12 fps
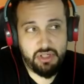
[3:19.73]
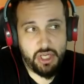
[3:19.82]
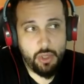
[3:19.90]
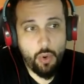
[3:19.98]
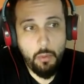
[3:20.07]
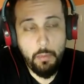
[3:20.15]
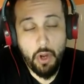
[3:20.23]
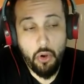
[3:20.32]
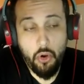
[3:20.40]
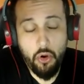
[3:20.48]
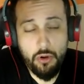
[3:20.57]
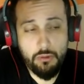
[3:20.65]
si no el
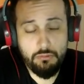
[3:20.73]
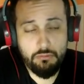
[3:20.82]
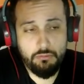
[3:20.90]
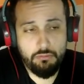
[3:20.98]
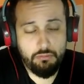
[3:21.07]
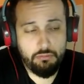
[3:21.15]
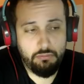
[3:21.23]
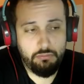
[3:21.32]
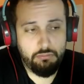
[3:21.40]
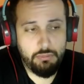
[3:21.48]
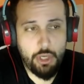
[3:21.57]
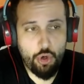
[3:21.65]
mejor,
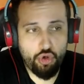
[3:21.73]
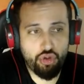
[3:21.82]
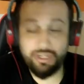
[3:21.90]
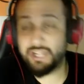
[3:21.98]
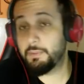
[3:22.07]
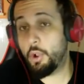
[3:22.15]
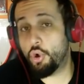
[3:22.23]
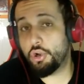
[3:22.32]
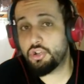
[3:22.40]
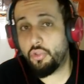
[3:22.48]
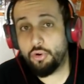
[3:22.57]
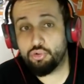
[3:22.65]
de los tres
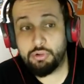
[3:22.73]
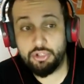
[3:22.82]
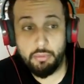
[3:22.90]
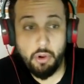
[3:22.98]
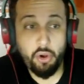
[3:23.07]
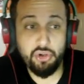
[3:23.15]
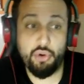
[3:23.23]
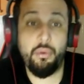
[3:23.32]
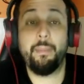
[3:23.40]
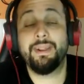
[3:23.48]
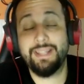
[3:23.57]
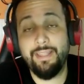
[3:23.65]
mejores o de los cuatro mejores,
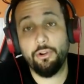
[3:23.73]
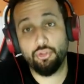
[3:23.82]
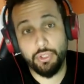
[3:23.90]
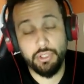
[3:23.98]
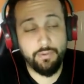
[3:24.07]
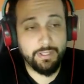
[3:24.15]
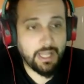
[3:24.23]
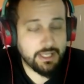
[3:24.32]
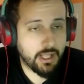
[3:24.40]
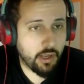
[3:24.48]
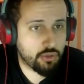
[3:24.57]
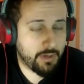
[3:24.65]
obviamente, de los cuatro
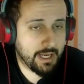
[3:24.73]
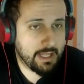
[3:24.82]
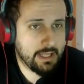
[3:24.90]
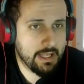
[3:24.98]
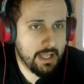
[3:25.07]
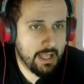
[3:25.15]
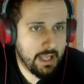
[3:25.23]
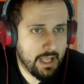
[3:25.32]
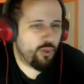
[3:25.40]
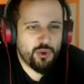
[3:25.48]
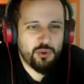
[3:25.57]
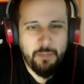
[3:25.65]
fantásticos, ¿vale?
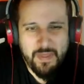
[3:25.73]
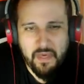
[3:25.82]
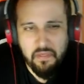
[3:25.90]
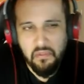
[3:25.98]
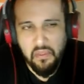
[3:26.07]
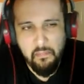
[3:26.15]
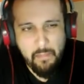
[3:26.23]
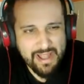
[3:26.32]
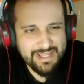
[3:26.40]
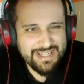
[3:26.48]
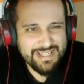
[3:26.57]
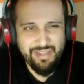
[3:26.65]
Unos pedazos de
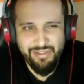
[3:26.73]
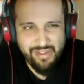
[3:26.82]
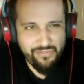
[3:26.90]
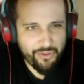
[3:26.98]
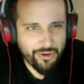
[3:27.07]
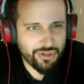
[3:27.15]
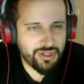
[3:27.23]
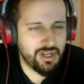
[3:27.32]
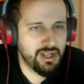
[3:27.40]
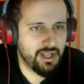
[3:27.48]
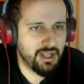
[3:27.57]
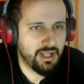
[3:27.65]
pases de centros
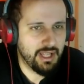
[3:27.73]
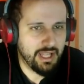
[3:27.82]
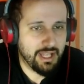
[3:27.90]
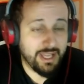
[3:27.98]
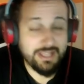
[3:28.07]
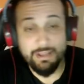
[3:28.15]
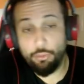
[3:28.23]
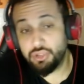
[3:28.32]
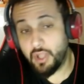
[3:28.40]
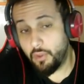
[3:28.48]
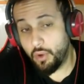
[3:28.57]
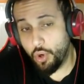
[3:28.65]
y está
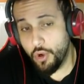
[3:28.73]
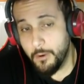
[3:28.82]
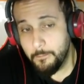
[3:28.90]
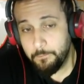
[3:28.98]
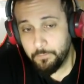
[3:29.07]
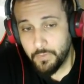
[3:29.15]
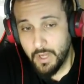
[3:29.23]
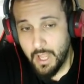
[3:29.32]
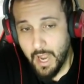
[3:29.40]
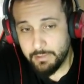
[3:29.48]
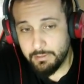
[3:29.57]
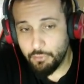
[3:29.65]
buscando el gol.
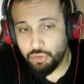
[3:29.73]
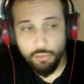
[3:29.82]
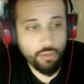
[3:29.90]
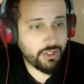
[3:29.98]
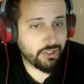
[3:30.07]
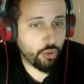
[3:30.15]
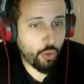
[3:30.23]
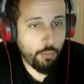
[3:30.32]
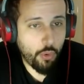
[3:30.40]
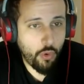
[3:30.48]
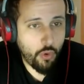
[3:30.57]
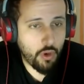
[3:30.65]
Ahí tenemos como se escoró un
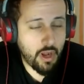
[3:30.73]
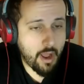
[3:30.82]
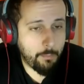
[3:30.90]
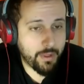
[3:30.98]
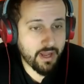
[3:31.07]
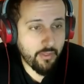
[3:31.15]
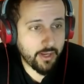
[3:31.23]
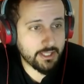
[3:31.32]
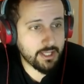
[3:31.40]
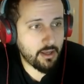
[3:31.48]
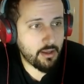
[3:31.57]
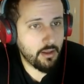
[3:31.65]
poco con la pierna
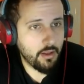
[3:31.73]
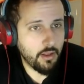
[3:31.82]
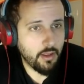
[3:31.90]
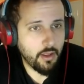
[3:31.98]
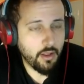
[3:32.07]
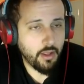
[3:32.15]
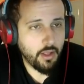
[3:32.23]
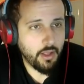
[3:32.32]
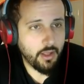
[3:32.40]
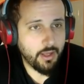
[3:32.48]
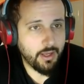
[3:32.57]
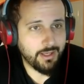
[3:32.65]
derecha.
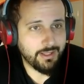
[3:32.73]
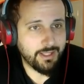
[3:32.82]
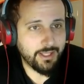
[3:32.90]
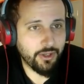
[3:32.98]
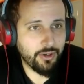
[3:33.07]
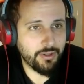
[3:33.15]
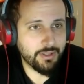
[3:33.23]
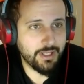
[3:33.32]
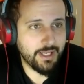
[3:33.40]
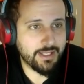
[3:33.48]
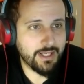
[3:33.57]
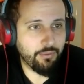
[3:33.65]
Tiró
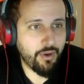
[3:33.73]
y se le